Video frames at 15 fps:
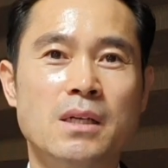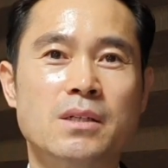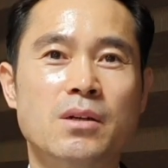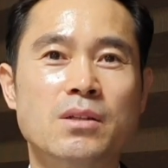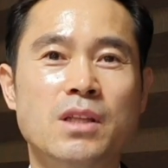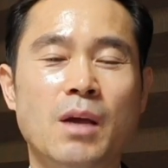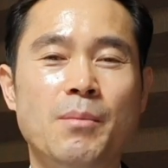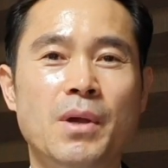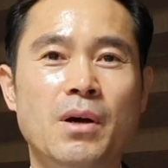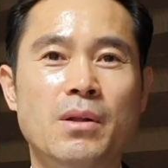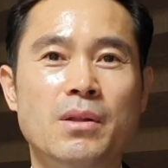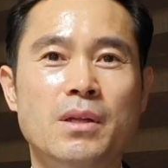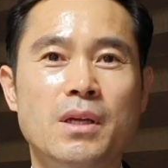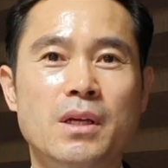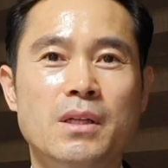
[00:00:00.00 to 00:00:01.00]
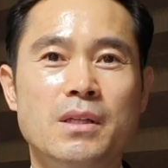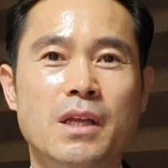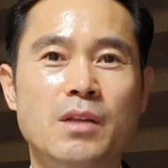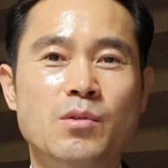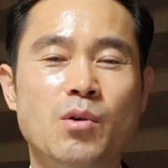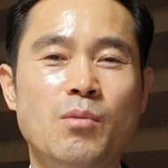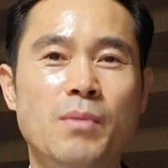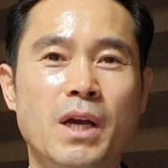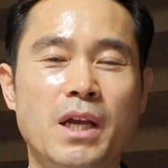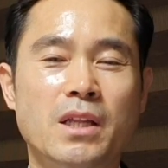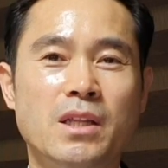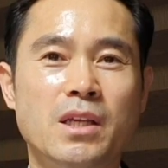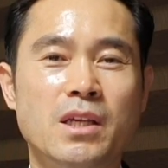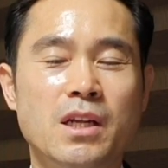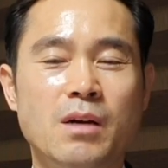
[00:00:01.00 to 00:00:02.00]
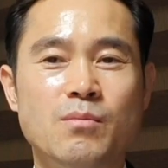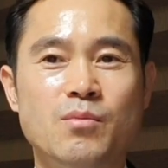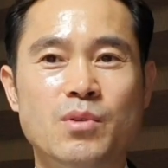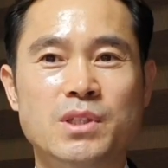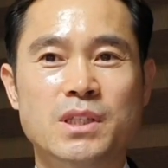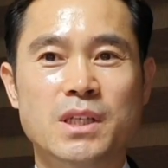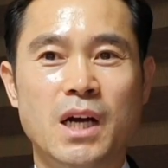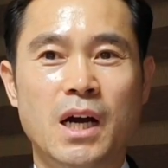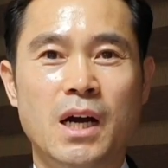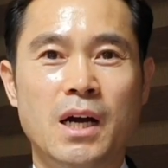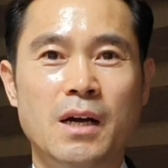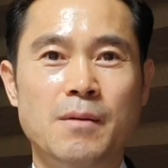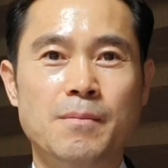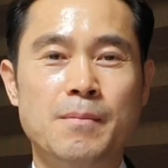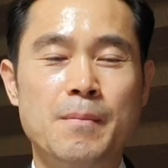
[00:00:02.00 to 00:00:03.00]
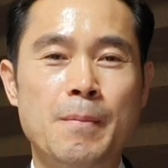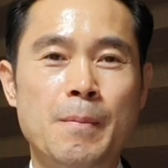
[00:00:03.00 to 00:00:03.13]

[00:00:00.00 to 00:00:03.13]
그렇다면 네트워크 마케팅이란 무엇인가?